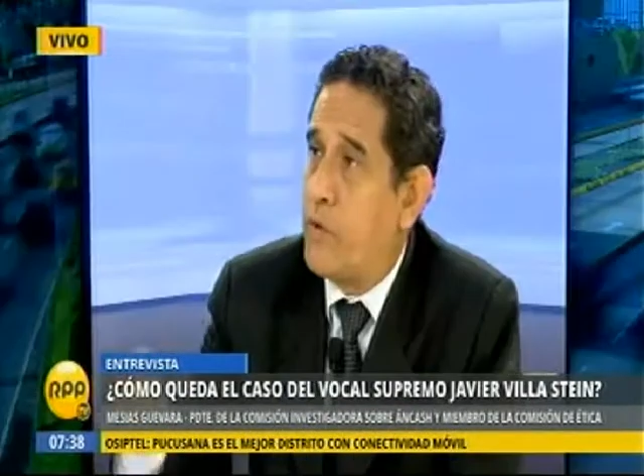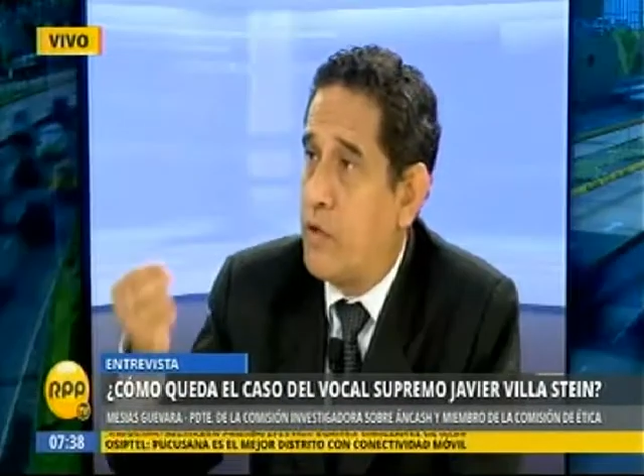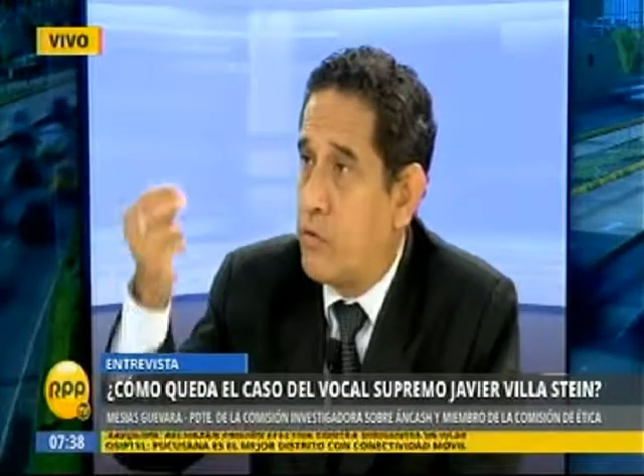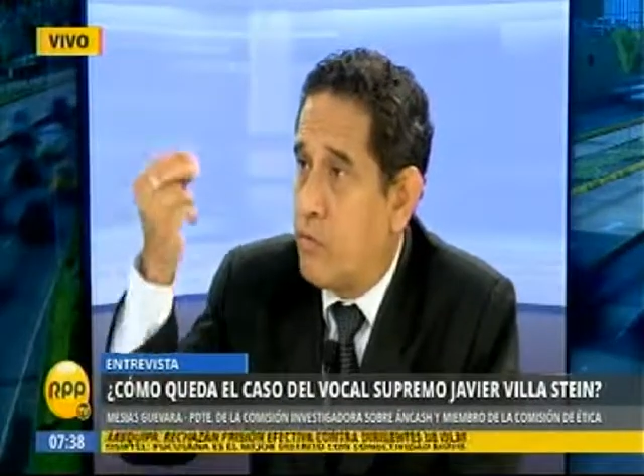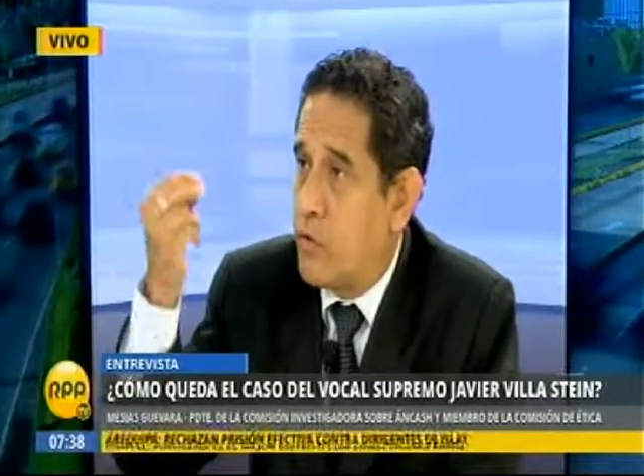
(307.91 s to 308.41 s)
porque
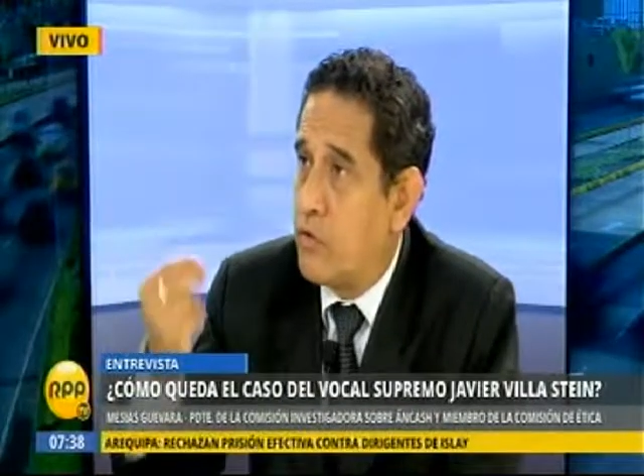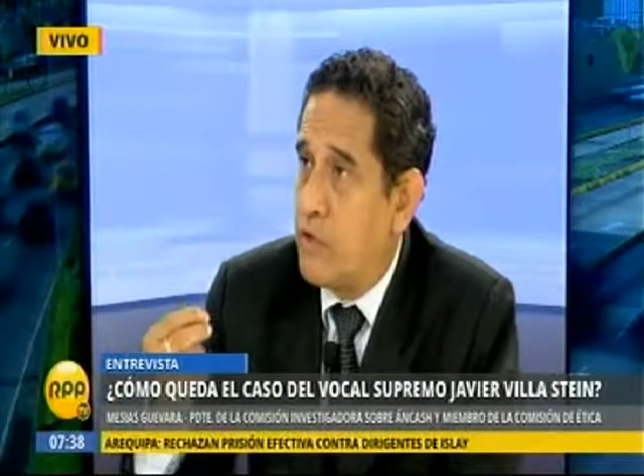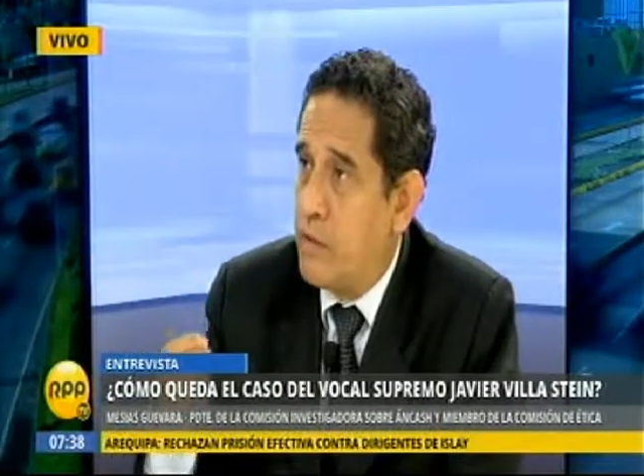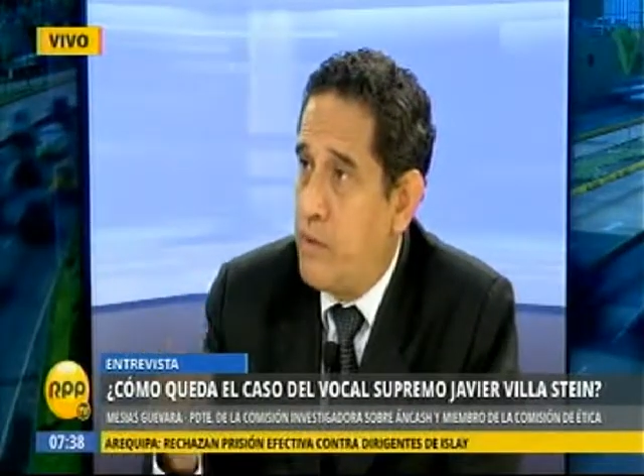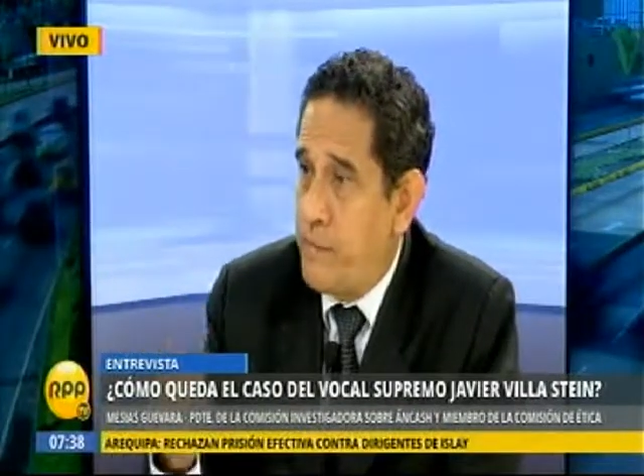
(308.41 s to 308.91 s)
es un voto
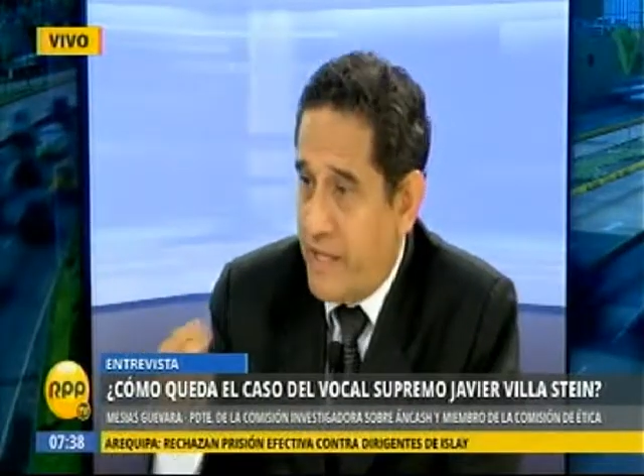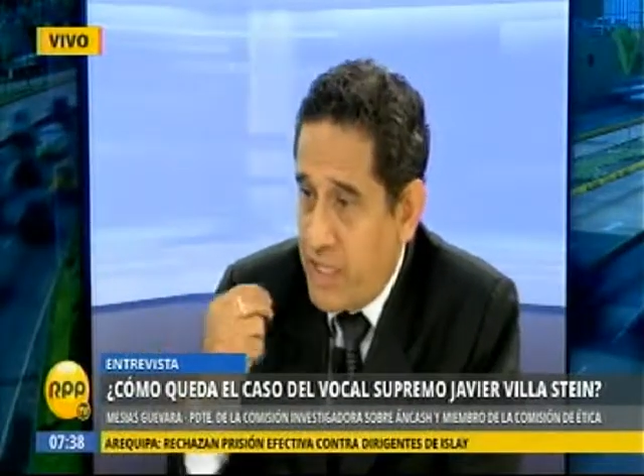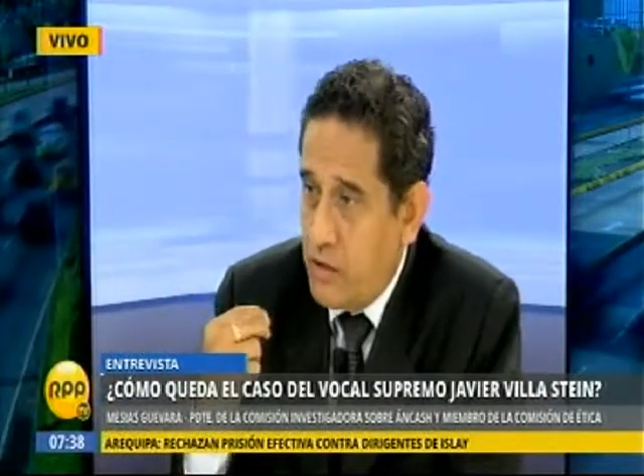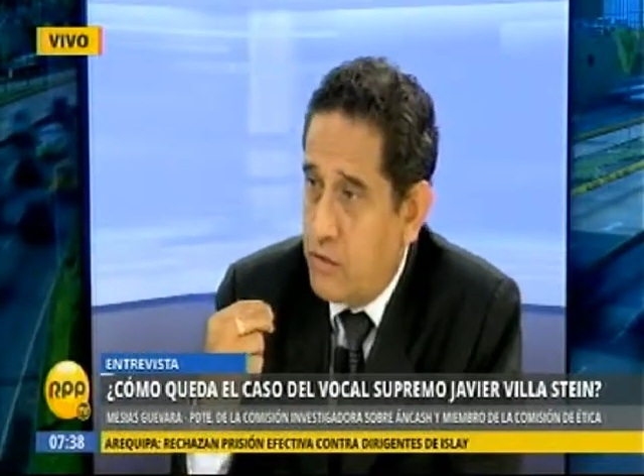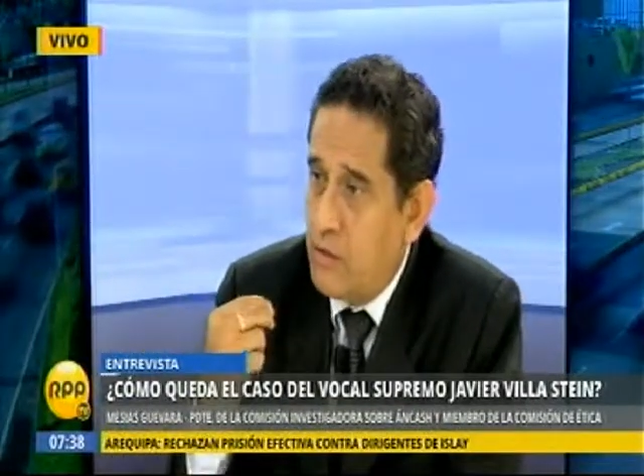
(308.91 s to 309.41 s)
que me
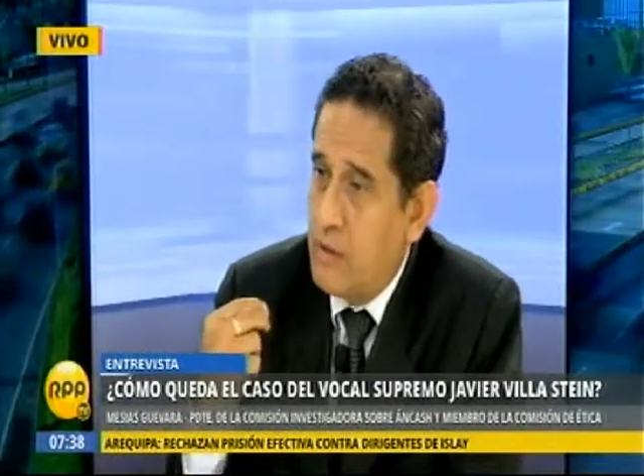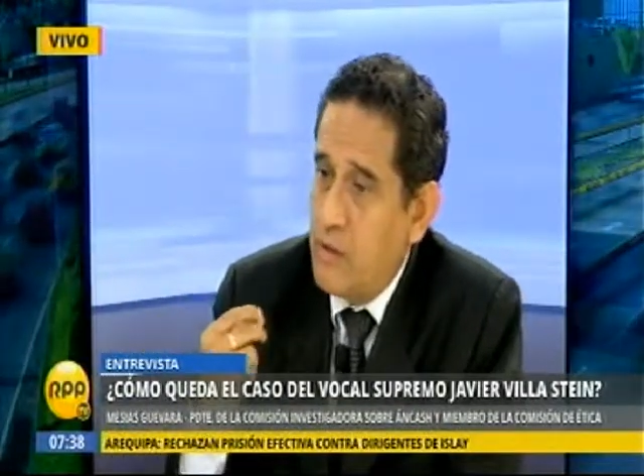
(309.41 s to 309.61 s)
imagino